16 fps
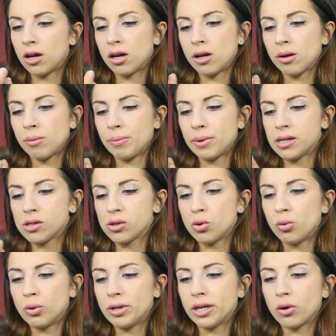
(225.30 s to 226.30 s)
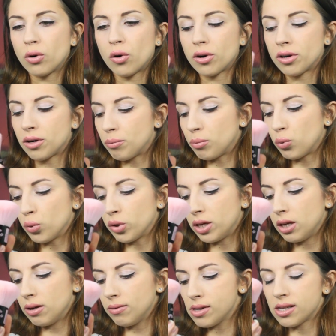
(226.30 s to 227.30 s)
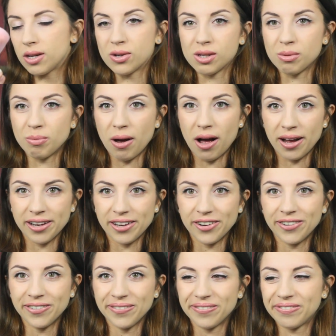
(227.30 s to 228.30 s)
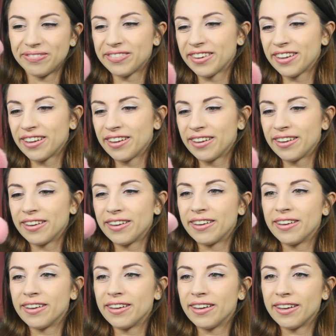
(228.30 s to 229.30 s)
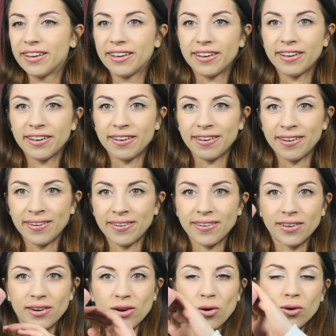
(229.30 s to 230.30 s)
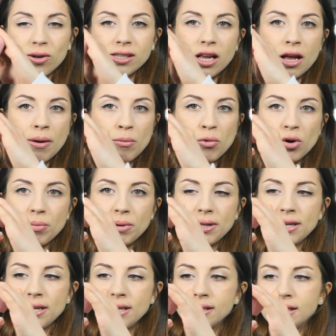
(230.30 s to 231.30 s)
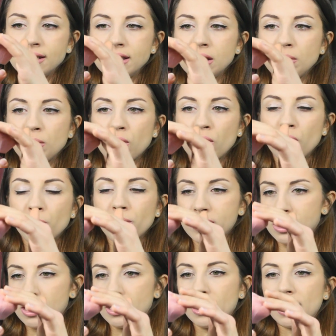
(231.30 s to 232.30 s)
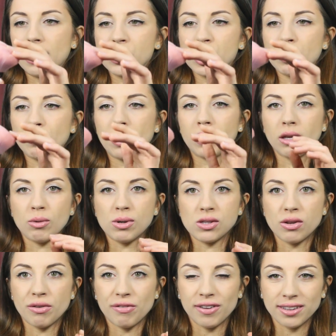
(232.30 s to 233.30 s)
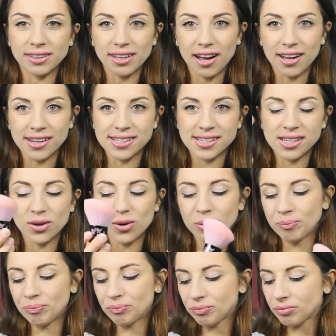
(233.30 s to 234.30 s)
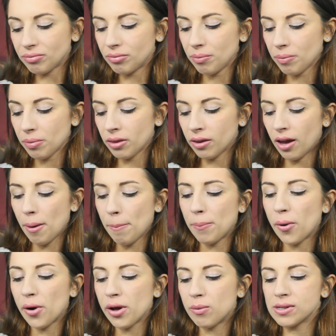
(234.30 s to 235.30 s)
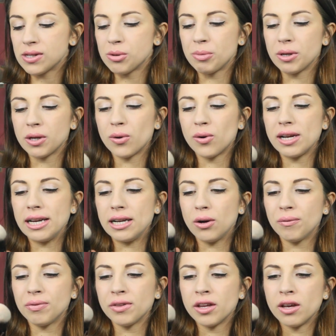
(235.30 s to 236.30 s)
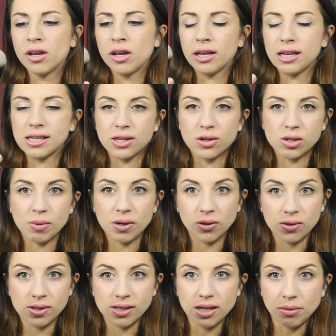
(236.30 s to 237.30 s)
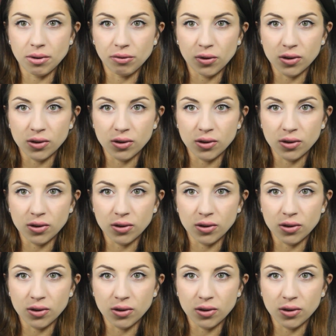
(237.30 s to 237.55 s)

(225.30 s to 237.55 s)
eh, penso l'unicorn buchi, se non sbaglio uh, rosa, è morbidissimo per stendere la cipria, anche questo è fantastico e poi questo piccolino che se non sbaglio si chiama